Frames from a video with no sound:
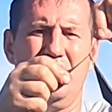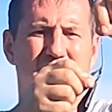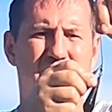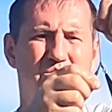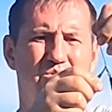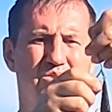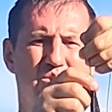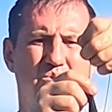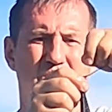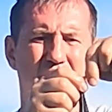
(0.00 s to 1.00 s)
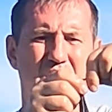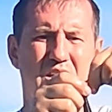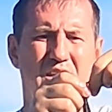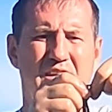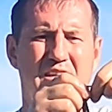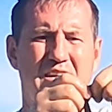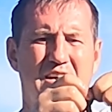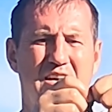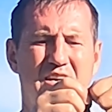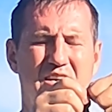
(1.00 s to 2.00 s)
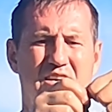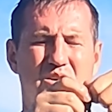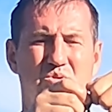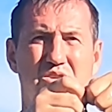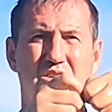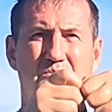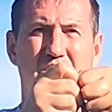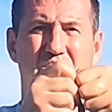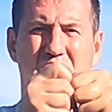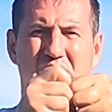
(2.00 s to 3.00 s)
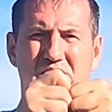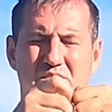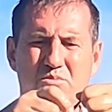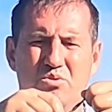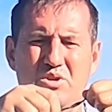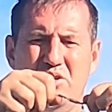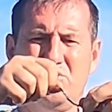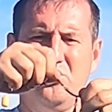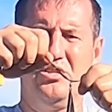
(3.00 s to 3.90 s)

на нее заходит. И я уже не первый раз наблюдаю, что